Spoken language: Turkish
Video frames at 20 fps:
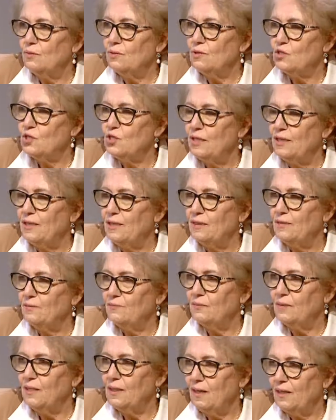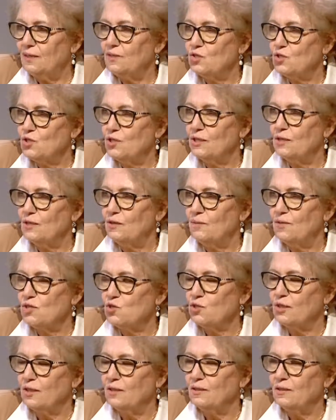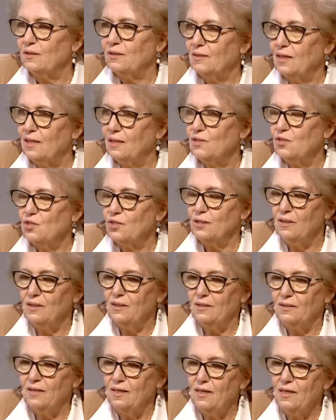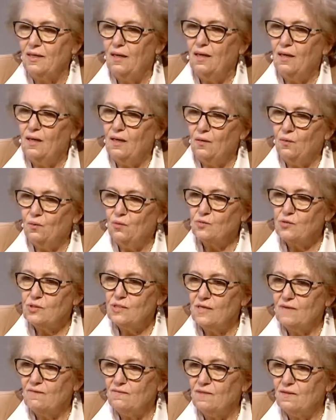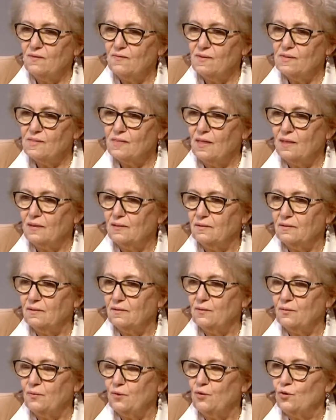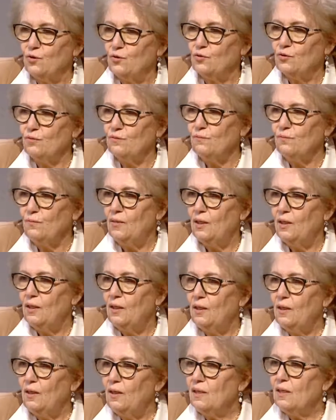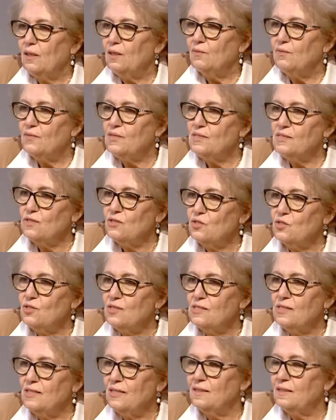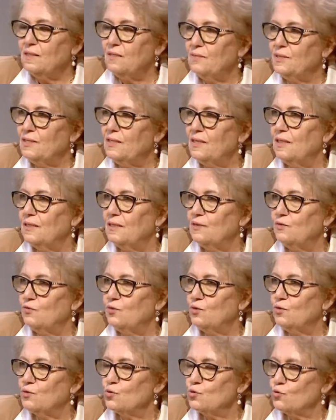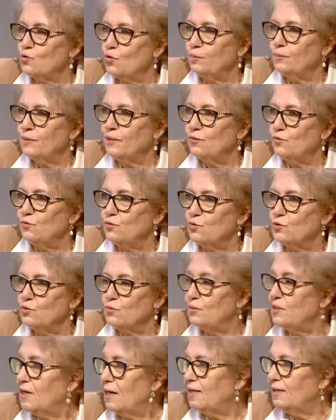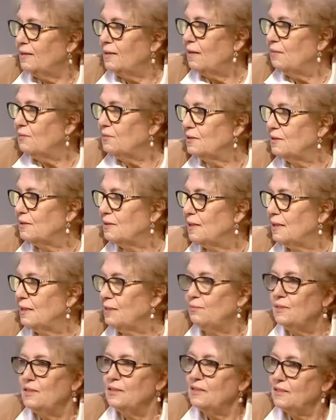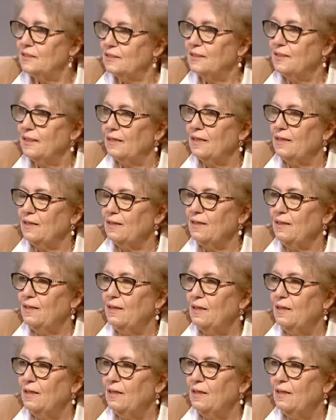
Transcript: e, şeylerimde aynı şekilde, başkanların aynı şekilde onu sevdiğini ve saydığını biliyorum. E, biz işte senede bir kere gidiyoruz, toplanıyoruz. Bir, hatta bir değil, bir iki kere